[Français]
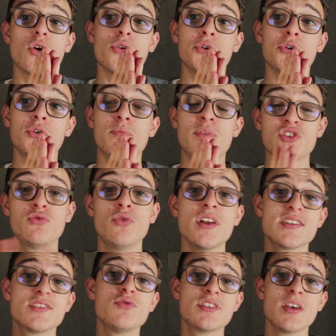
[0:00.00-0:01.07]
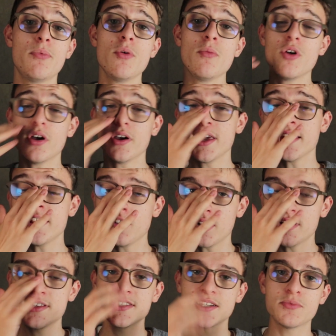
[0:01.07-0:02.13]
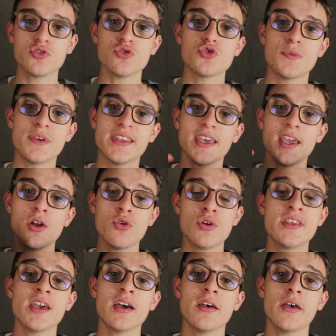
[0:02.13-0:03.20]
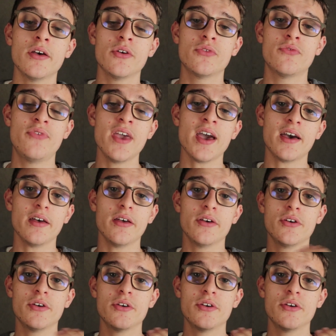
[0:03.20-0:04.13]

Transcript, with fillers: bah, je vous laisse tout simplement regarder dans la description, je mettrai le lien vers